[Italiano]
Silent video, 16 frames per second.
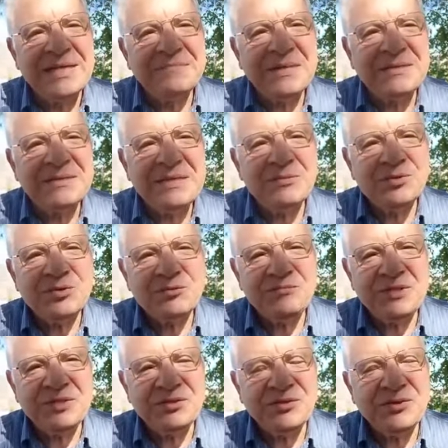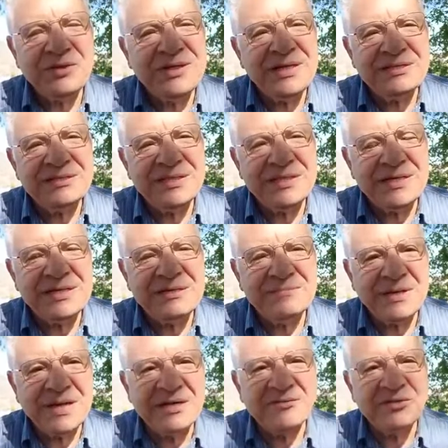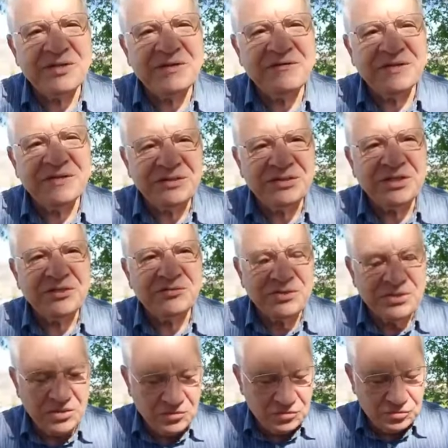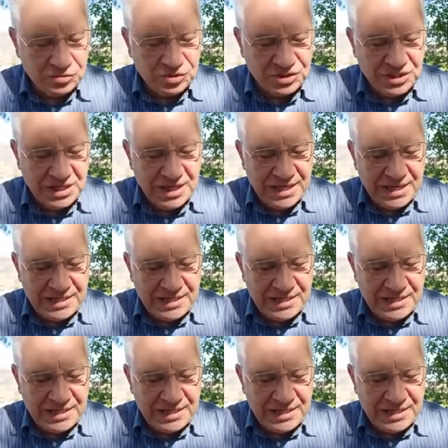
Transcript: Ma andiamo subito a leggere il brano del Vangelo di oggi,